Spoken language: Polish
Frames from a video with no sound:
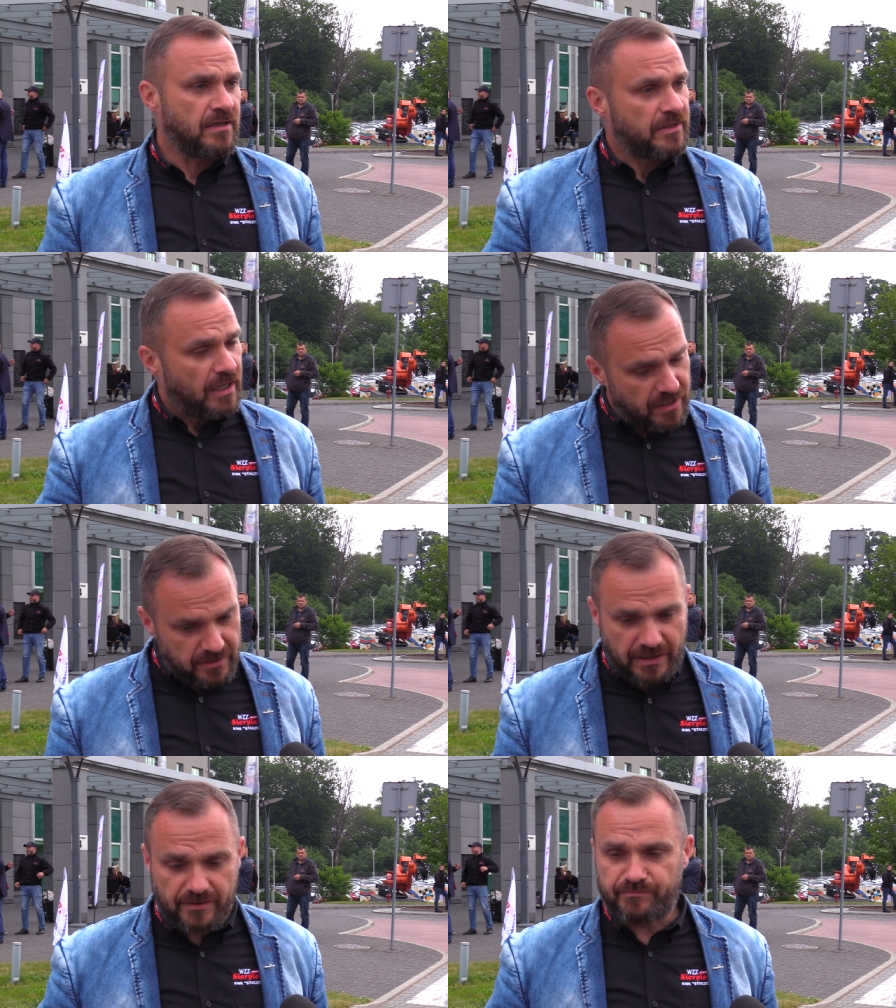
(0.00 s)

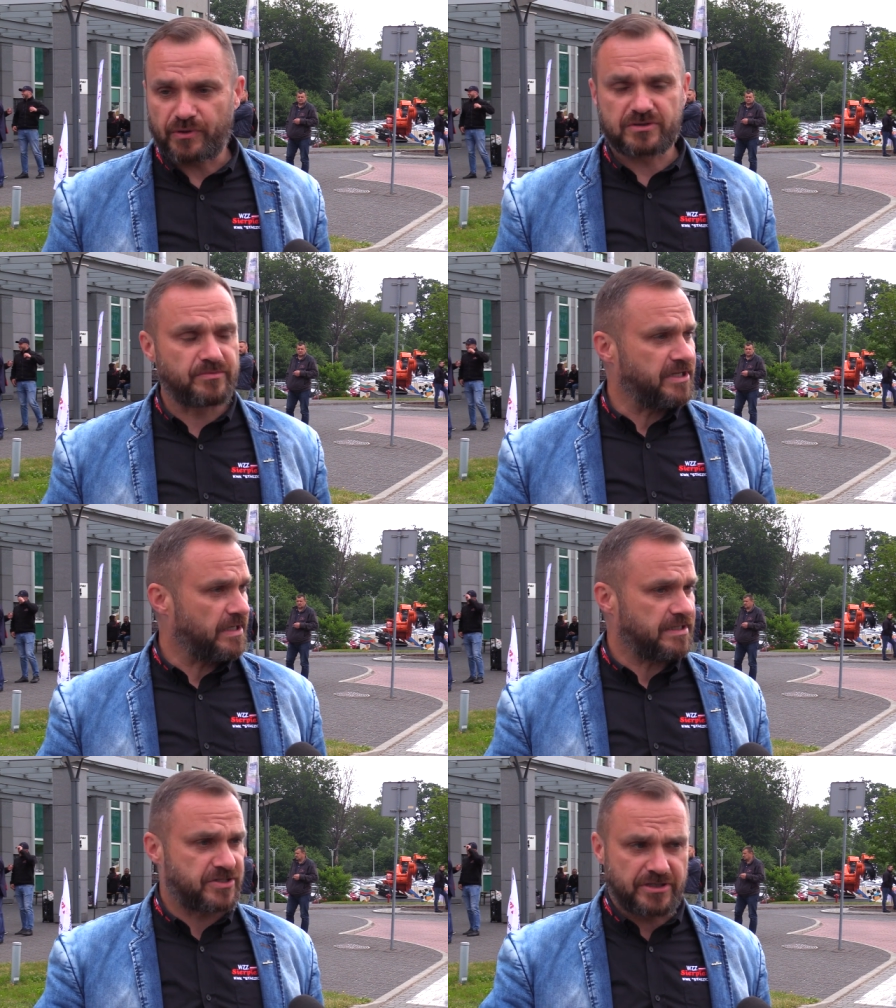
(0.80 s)
Na, na,
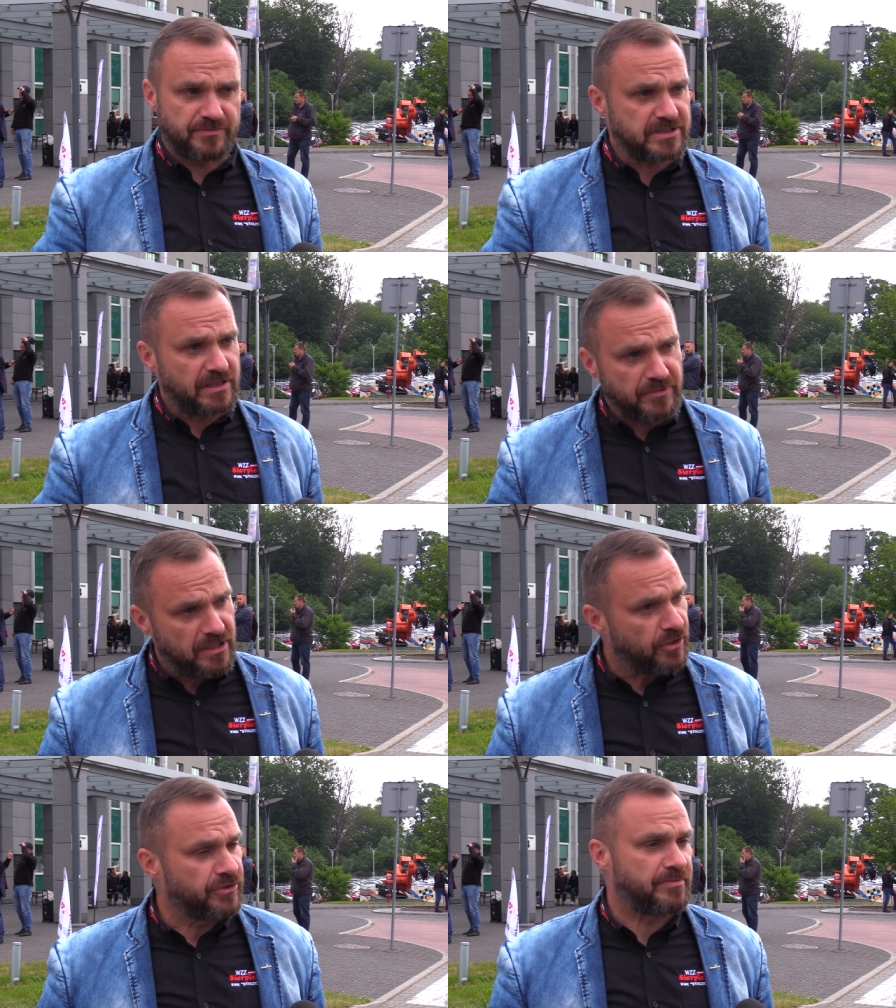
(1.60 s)
porozumienia jaszczemskie,
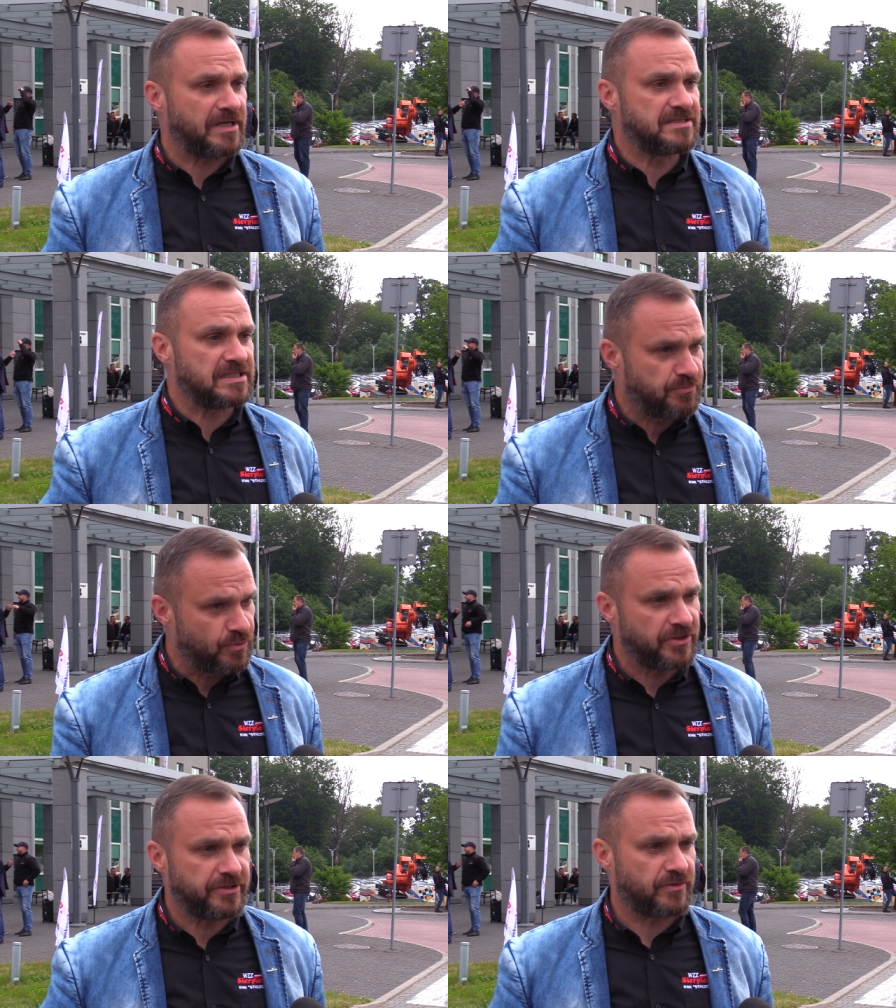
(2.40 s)
miliony brać ze
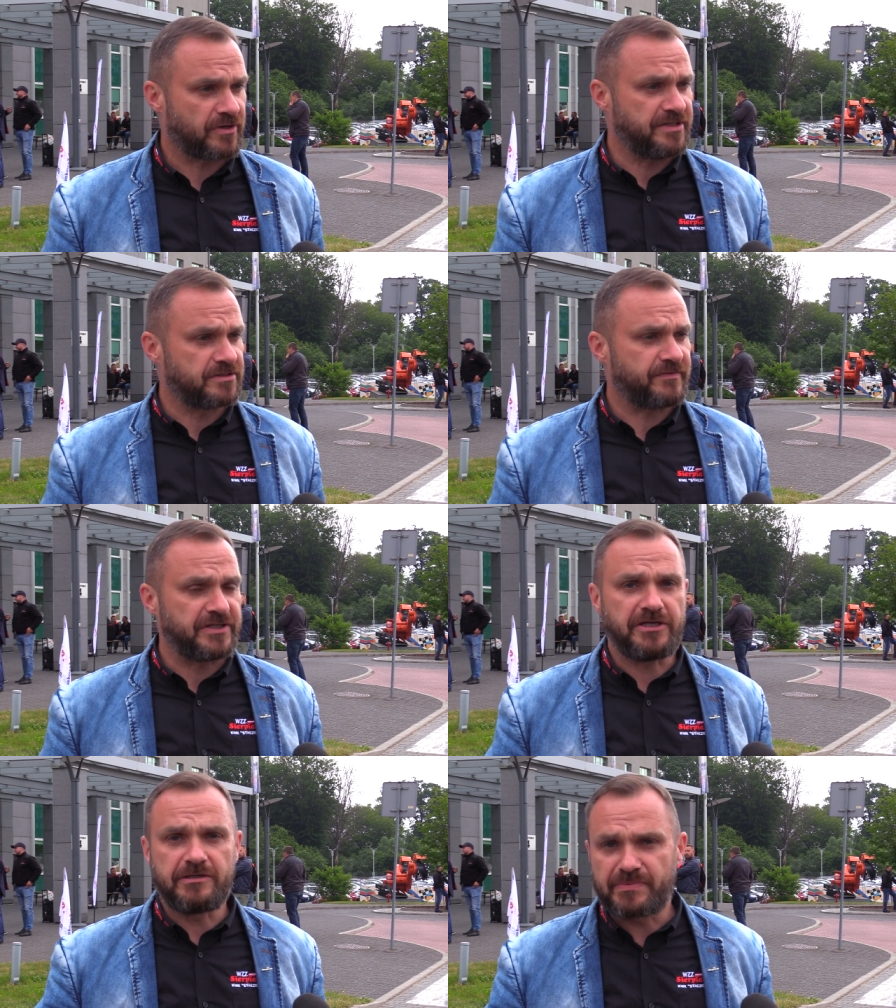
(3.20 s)
spółki, na
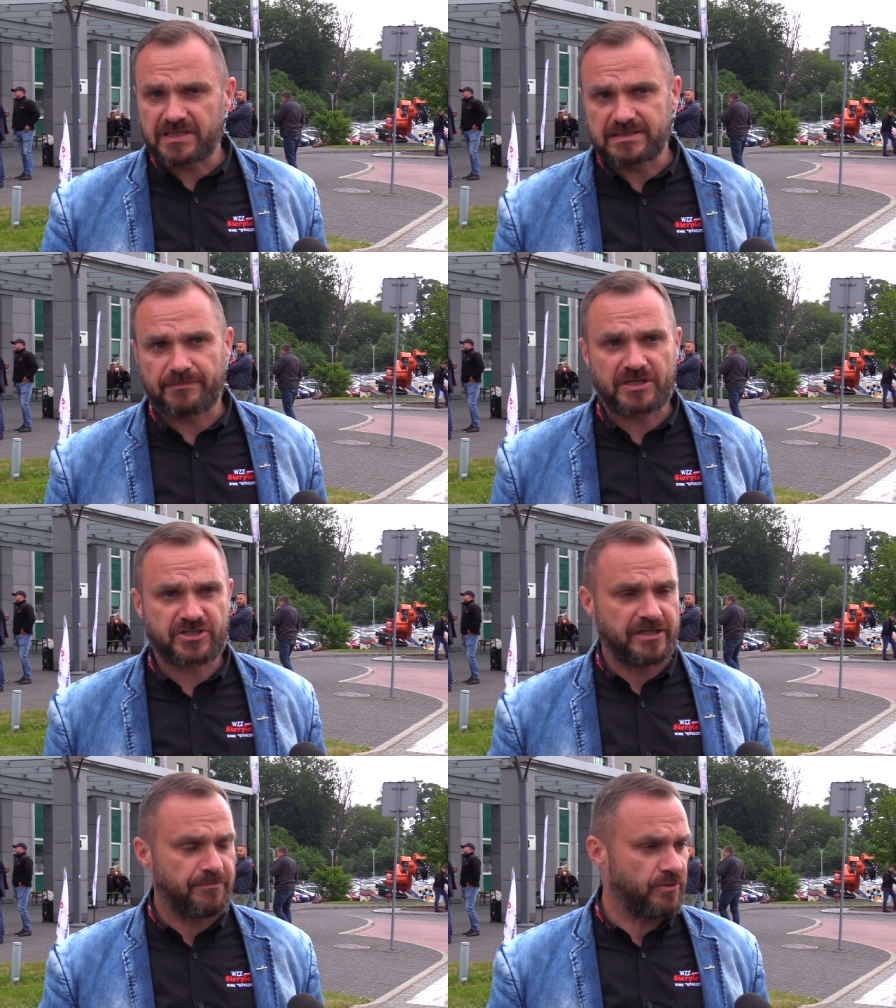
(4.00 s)
organizowanie imprez,
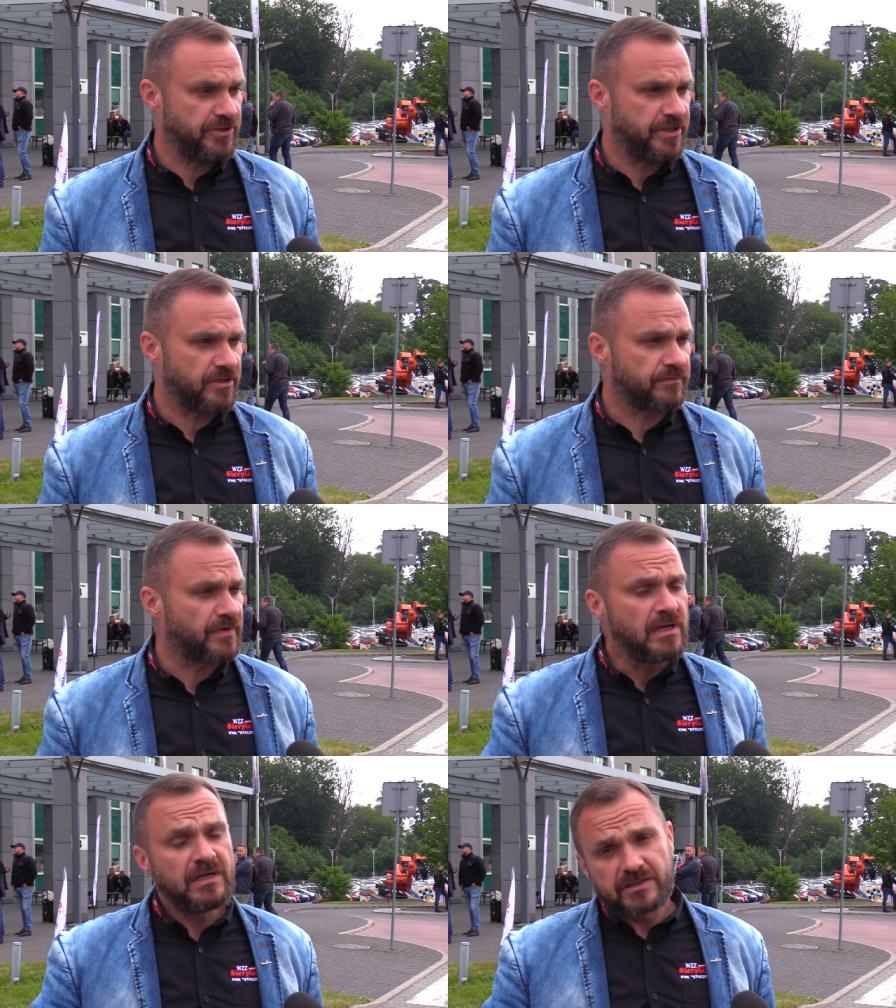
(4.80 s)
zapraszanie polityków.